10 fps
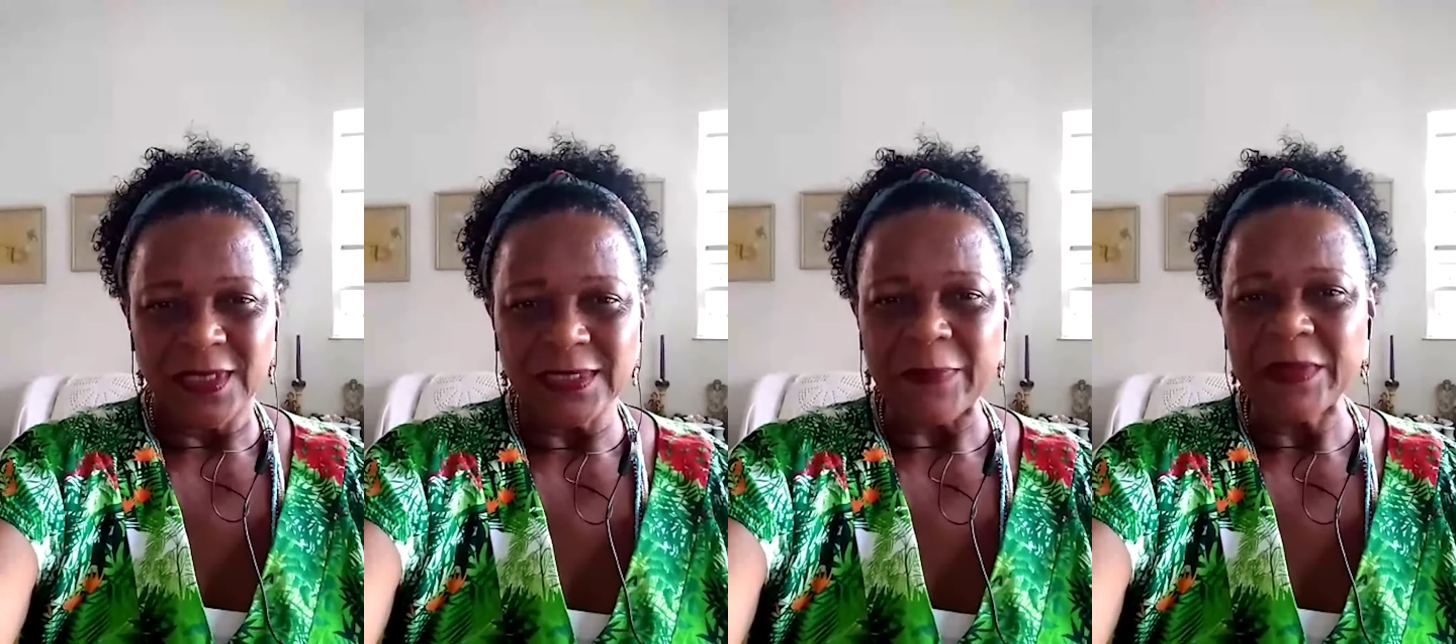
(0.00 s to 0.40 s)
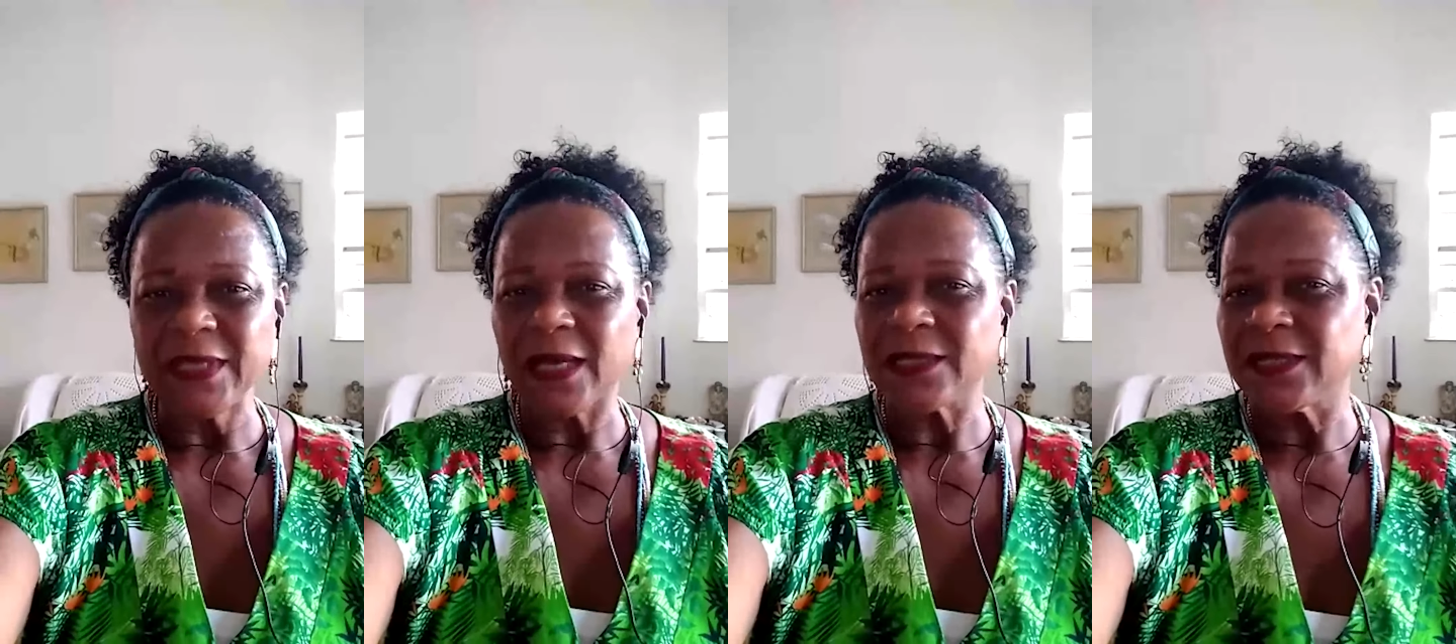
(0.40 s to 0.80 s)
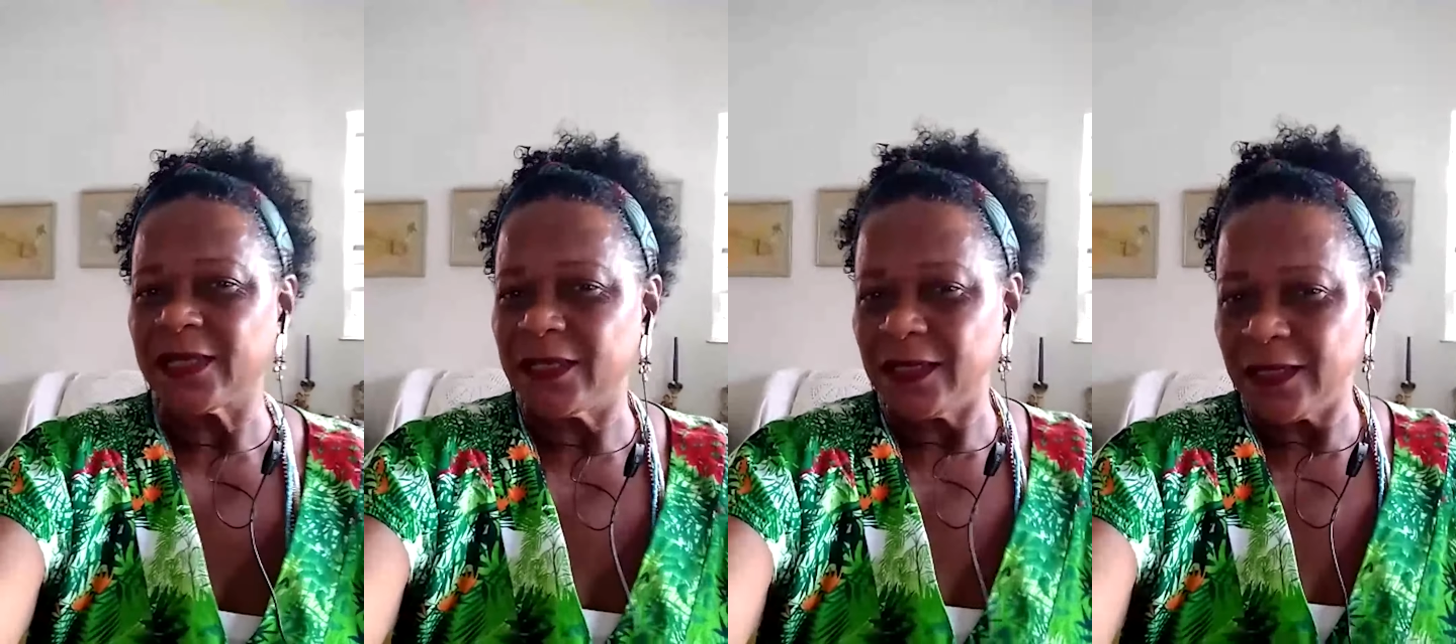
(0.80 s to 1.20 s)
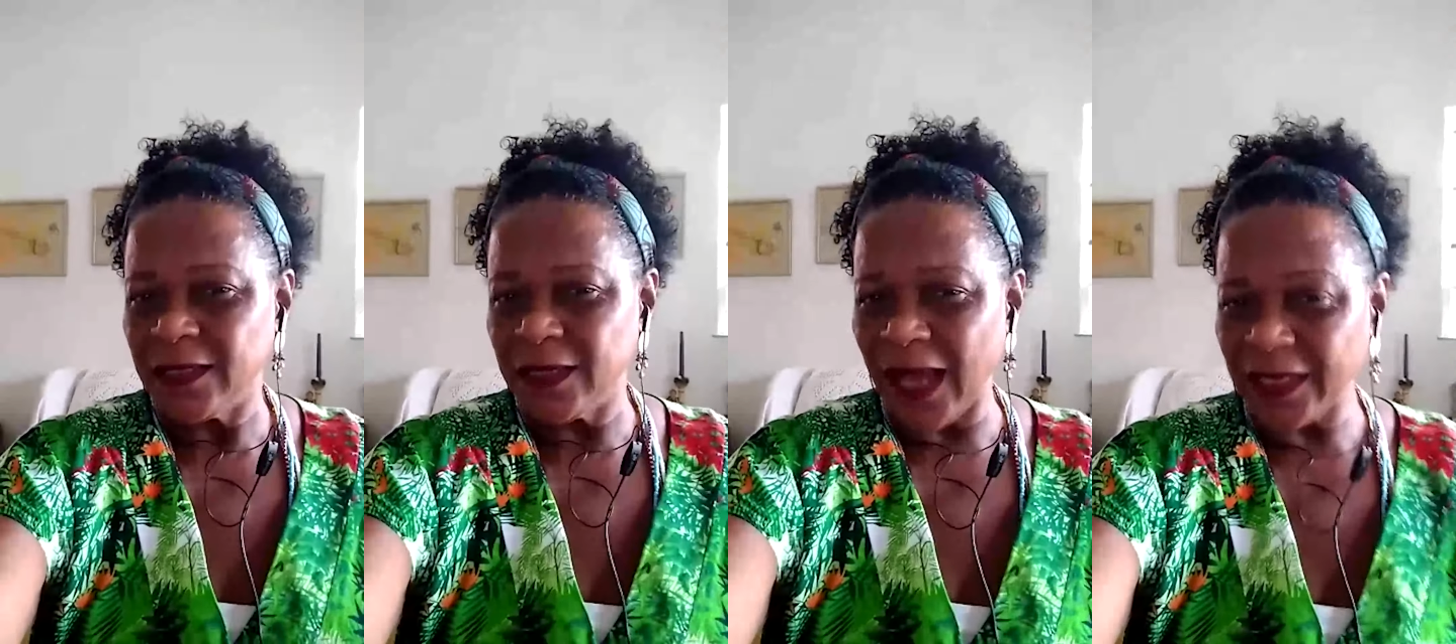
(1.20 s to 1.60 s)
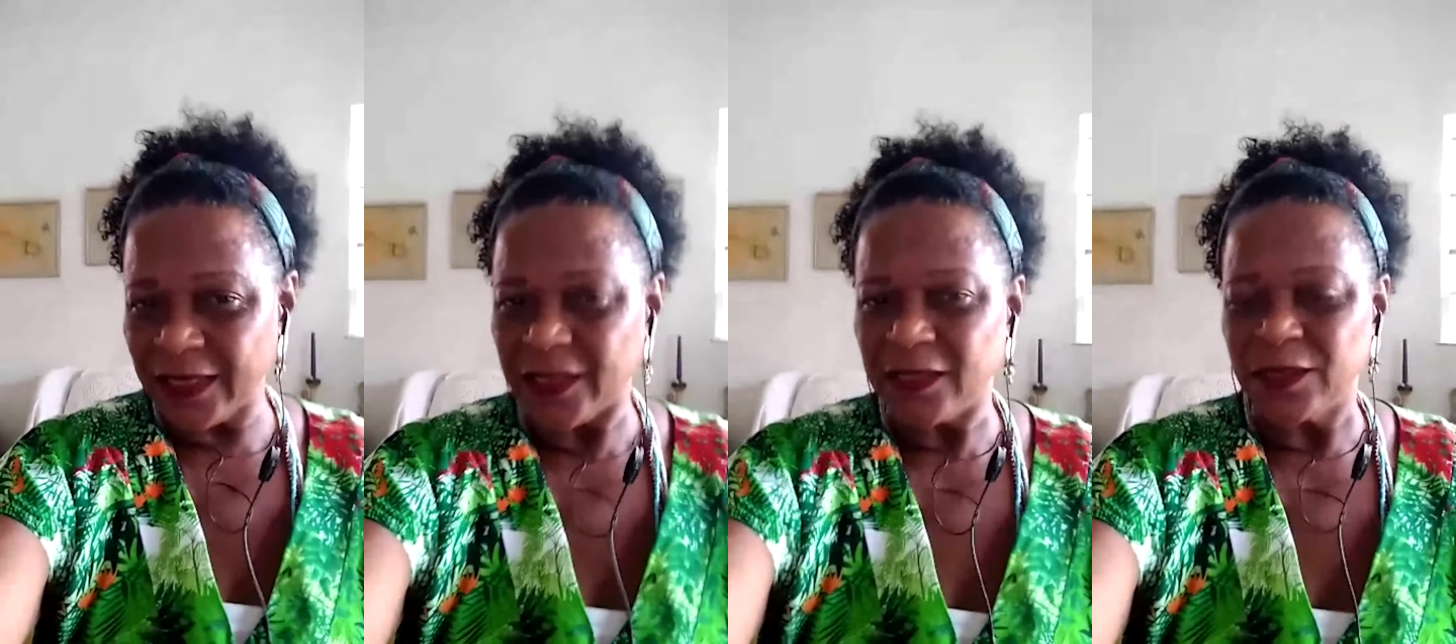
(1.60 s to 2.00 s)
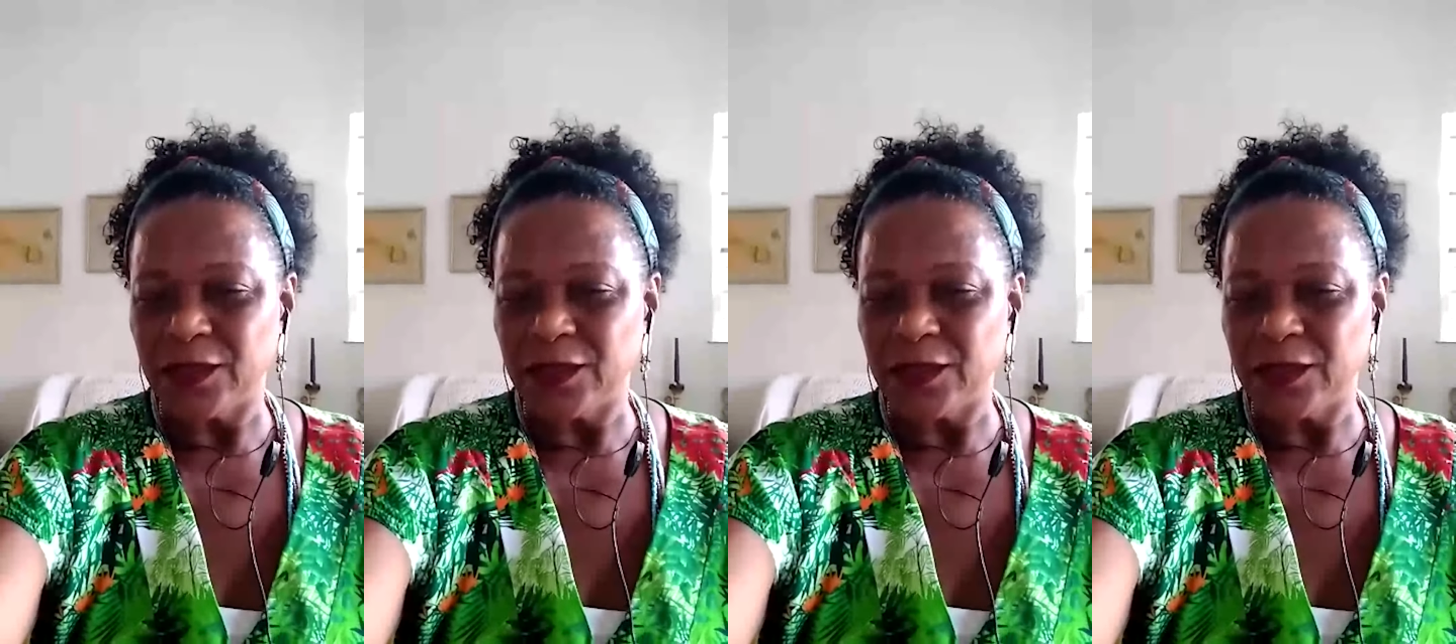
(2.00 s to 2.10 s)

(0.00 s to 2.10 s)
que sabe exercer aqui,